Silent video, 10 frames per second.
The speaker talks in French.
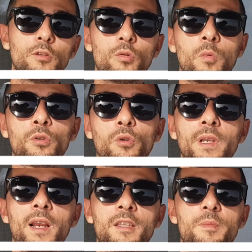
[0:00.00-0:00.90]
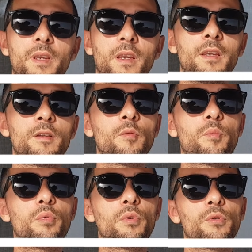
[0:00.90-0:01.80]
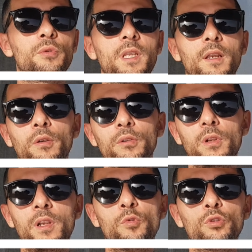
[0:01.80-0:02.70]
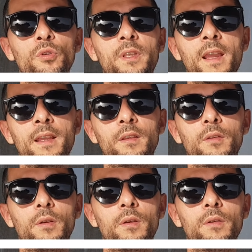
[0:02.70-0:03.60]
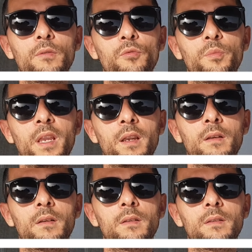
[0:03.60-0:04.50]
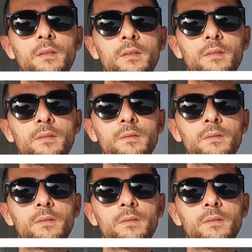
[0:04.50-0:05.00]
Tout le monde connaît l'aspirine pour lutter contre les maux de tête euh, ou bien euh,